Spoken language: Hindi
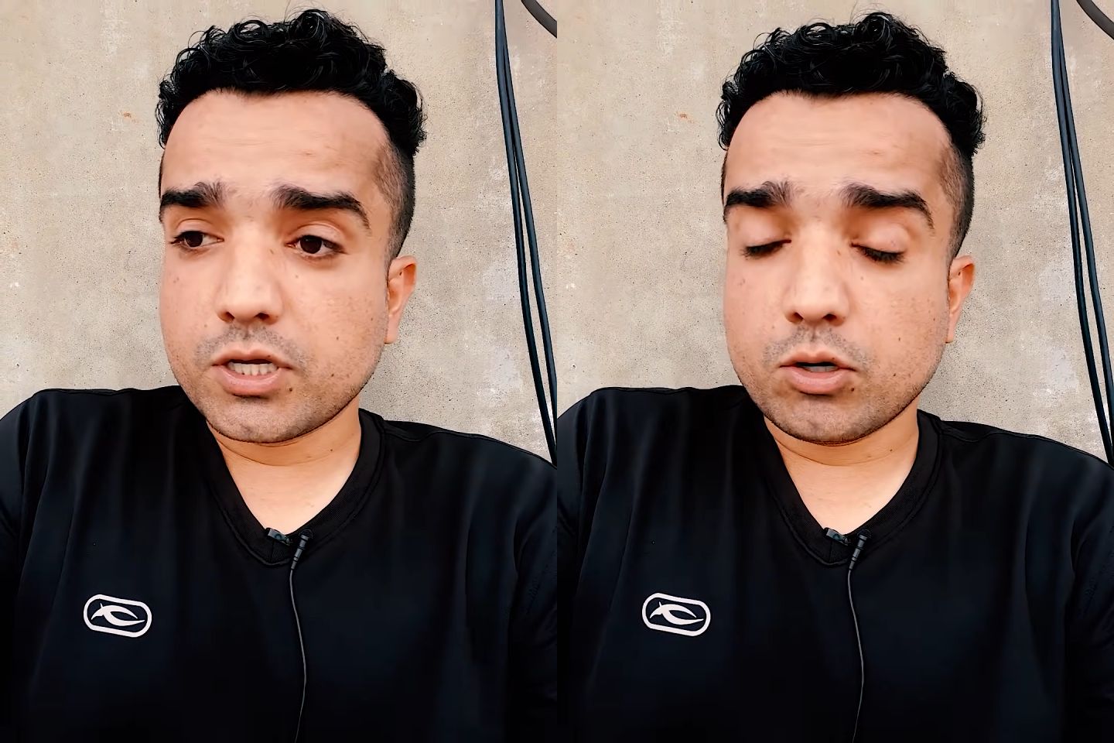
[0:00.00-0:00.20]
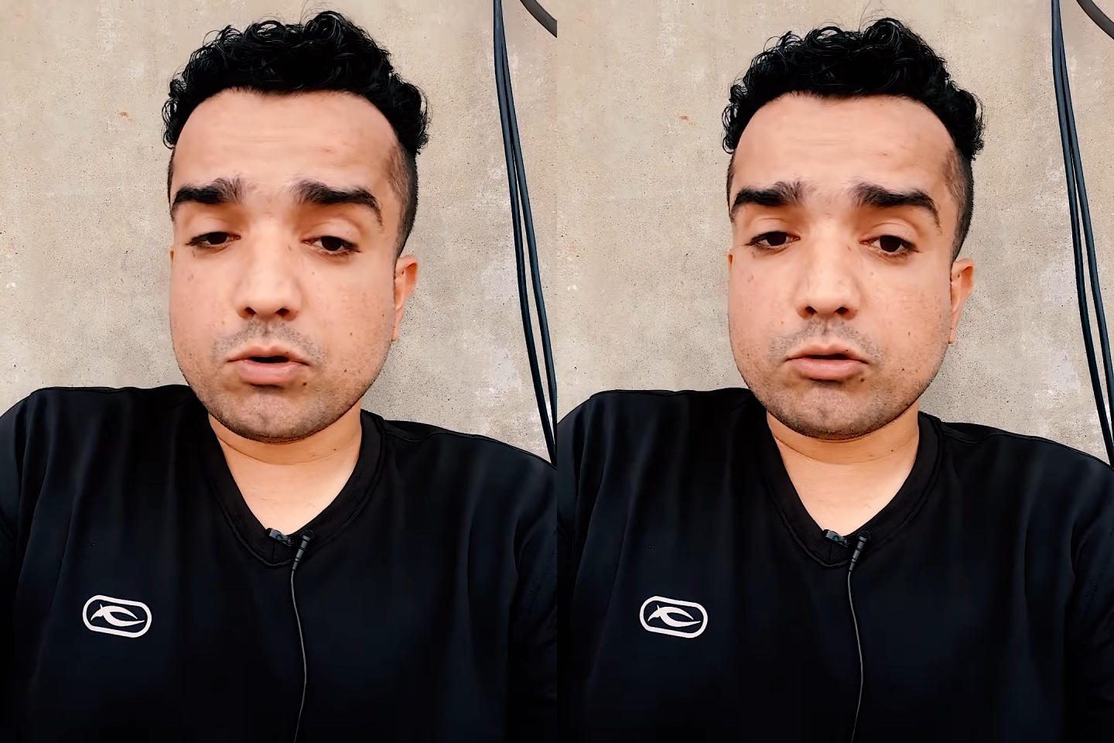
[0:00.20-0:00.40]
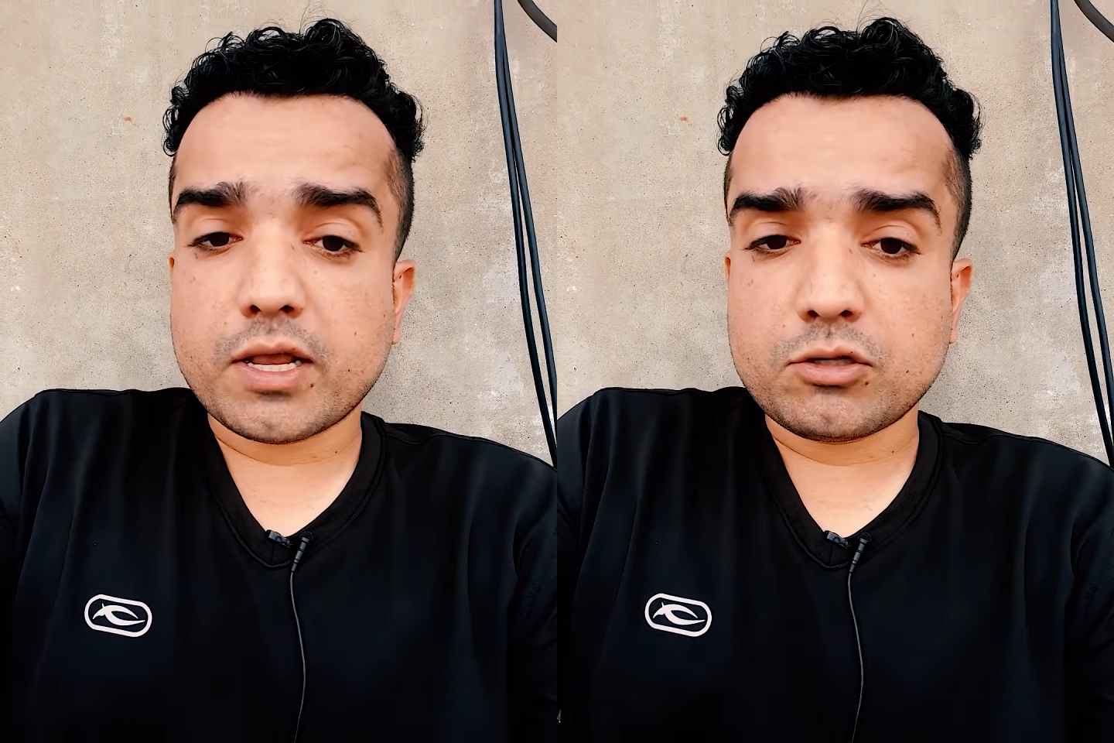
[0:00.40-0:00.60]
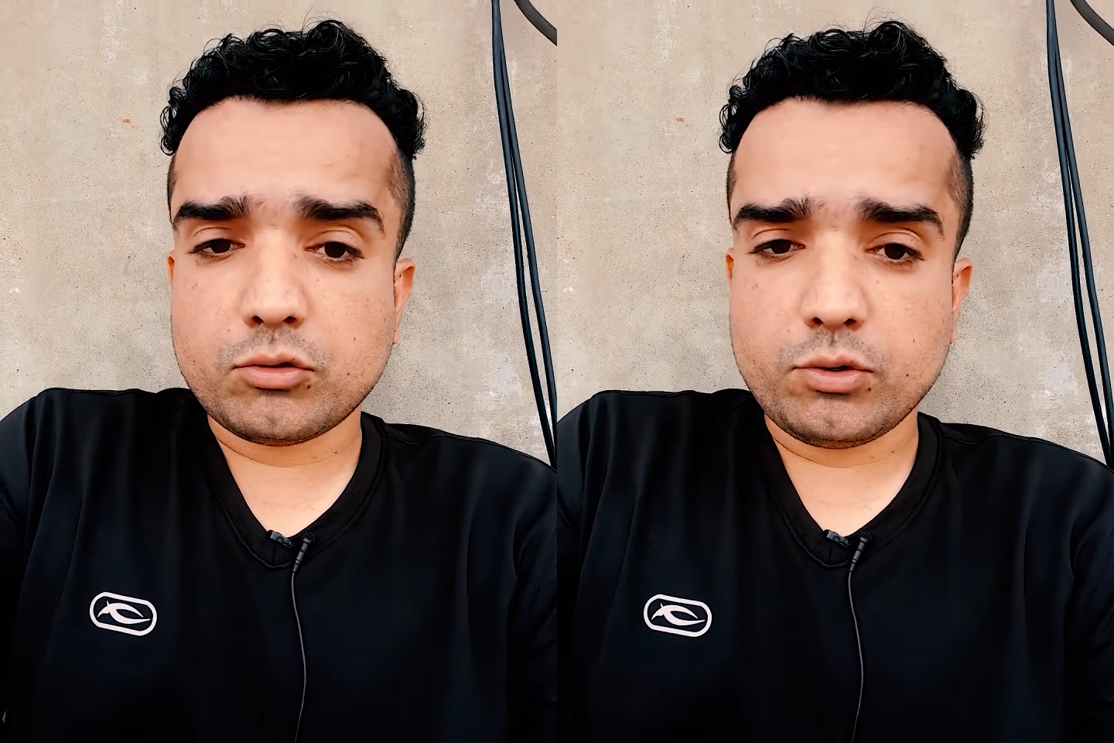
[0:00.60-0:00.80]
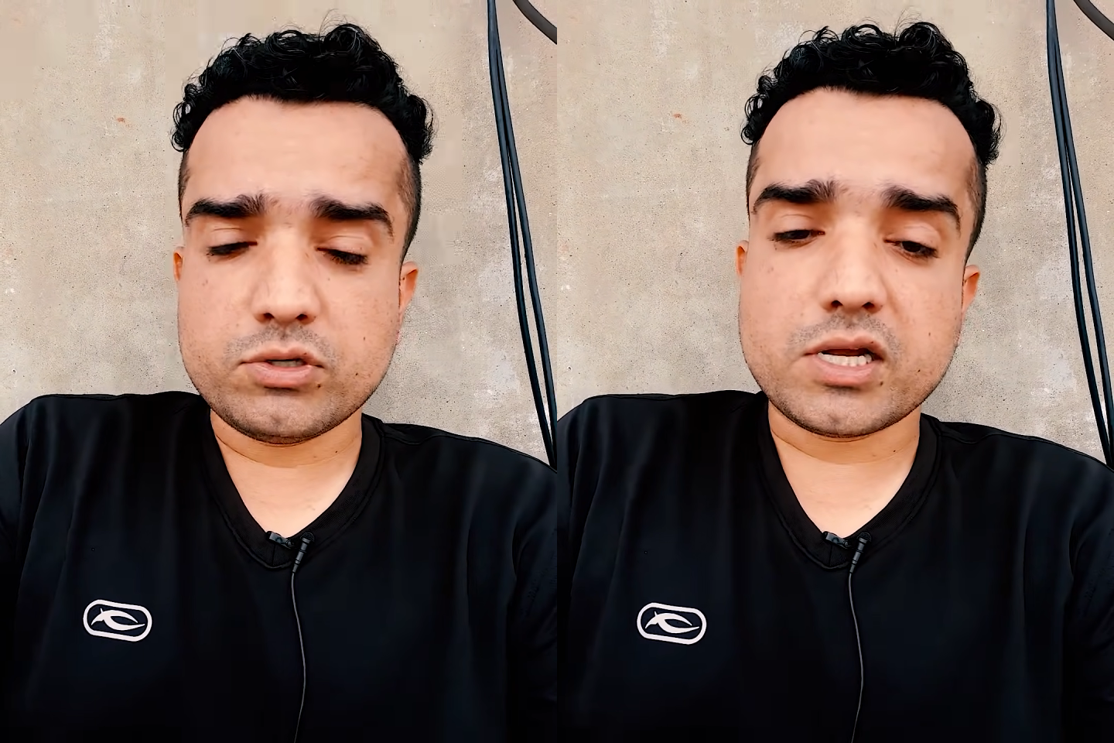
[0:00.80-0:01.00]
करूँगा तो ऐसा
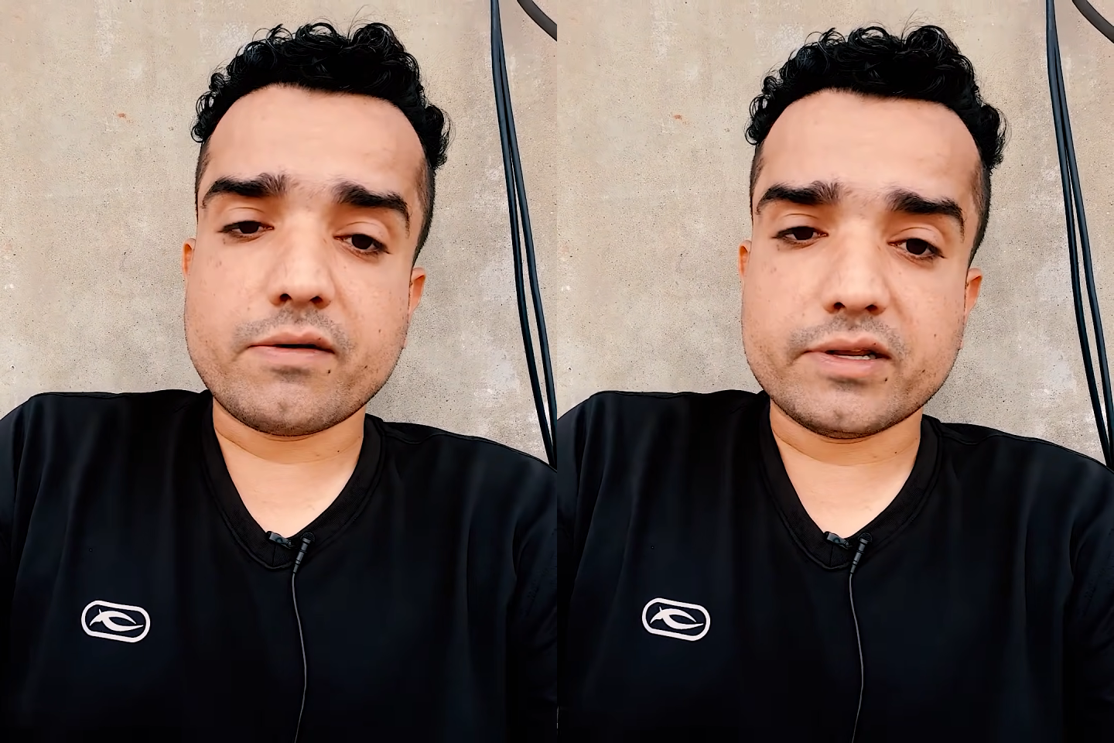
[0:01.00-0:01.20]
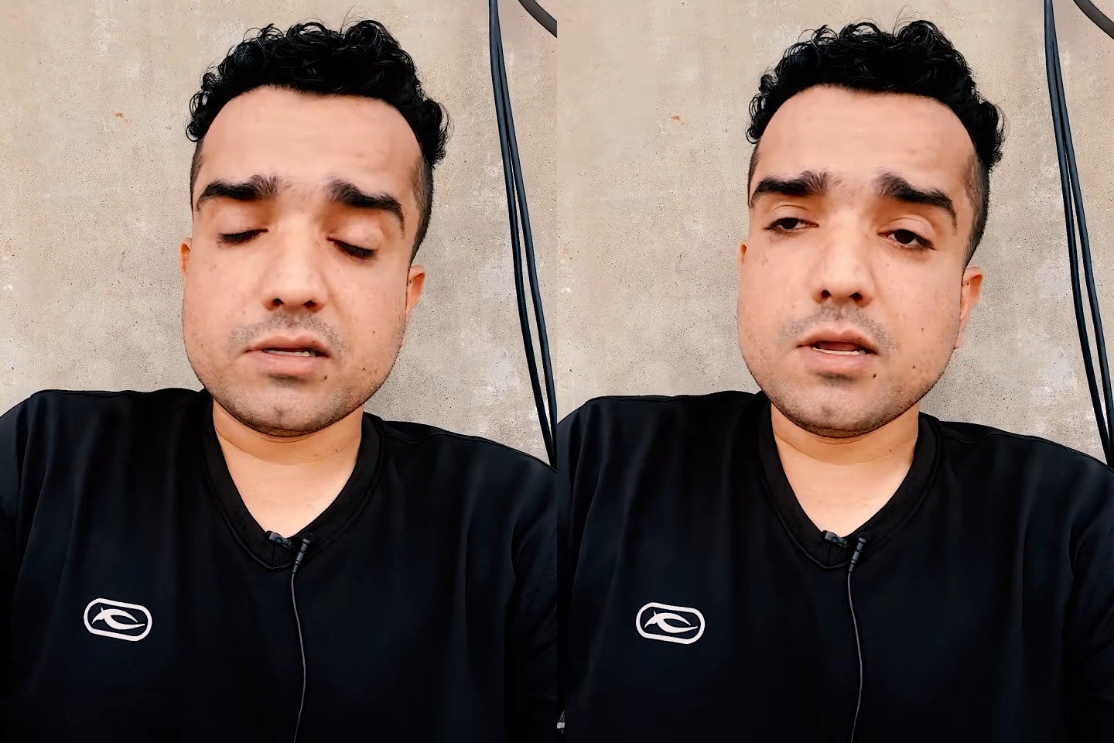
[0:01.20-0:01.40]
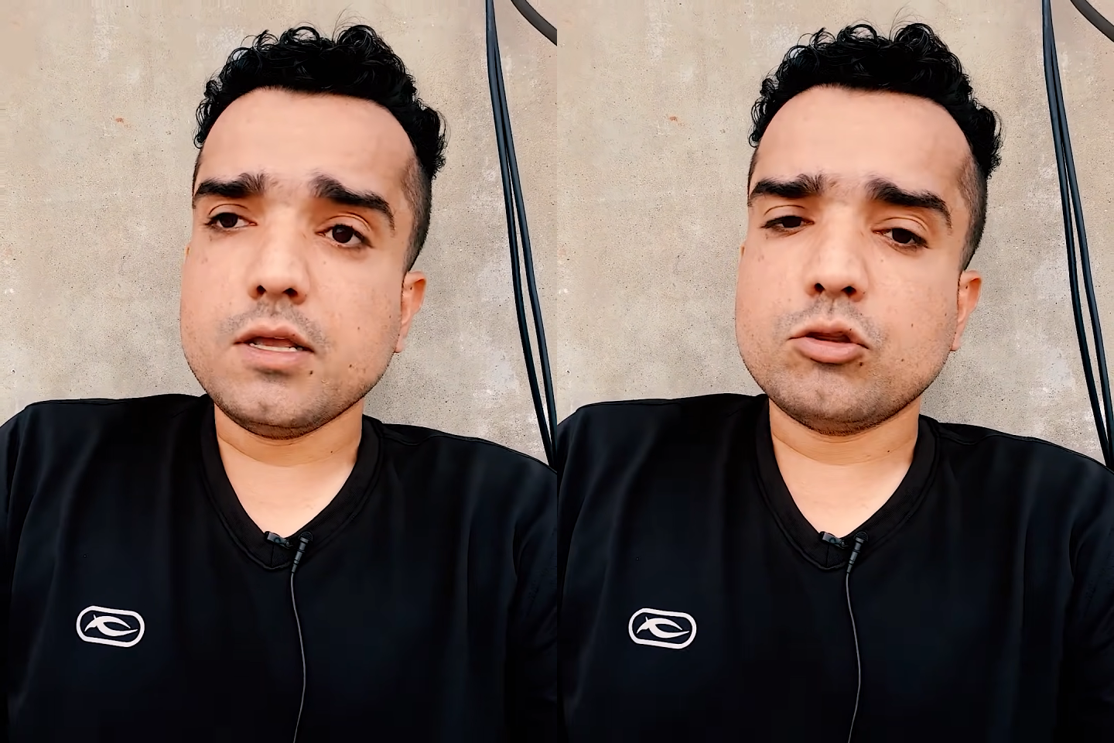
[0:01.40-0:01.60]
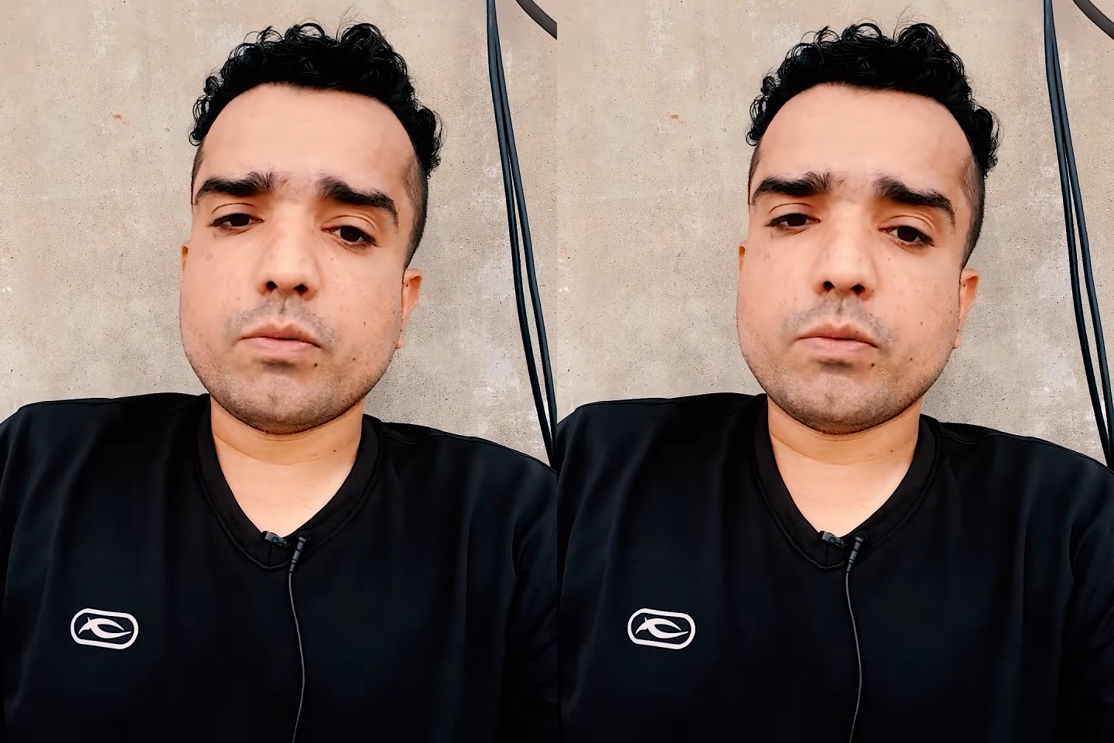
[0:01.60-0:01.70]
तो नहीं हो जाएगा वैसे